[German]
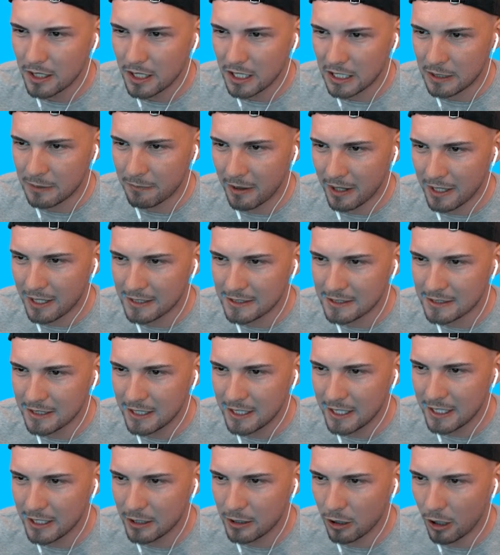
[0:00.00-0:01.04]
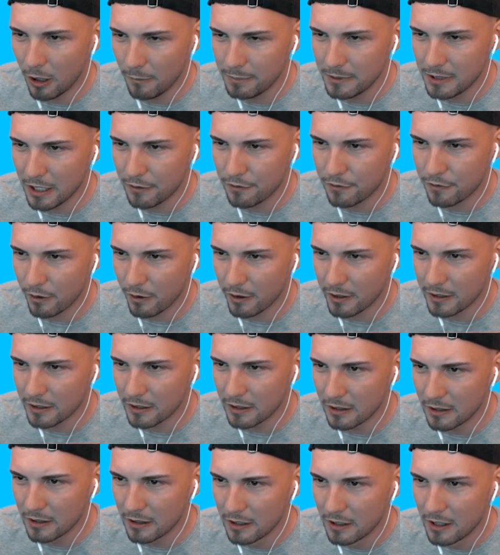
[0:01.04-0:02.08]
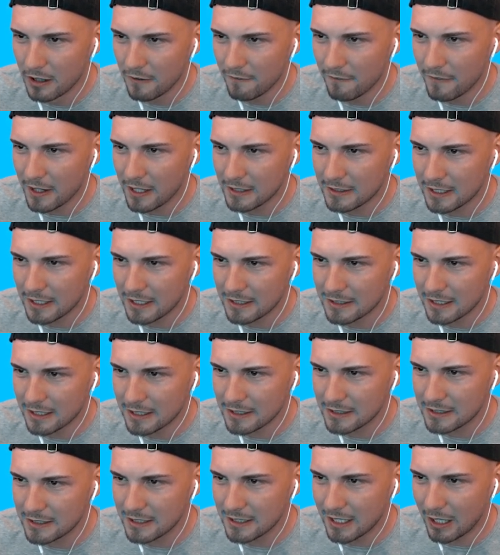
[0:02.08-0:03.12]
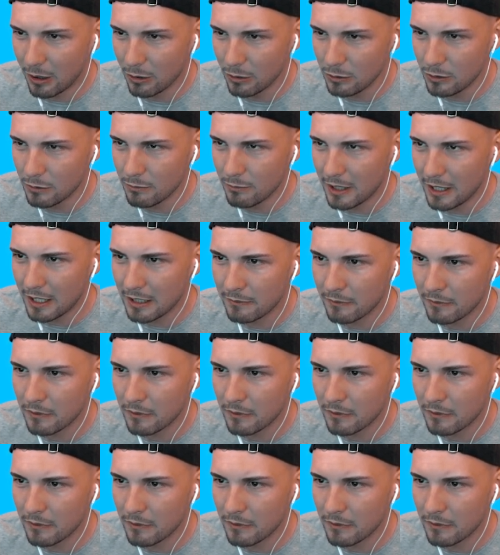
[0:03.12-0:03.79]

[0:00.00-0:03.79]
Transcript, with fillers: Ich mache jetzt einen Helikopter, Freunde. Wer hat denn gesagt, dass sie ein Auto malen...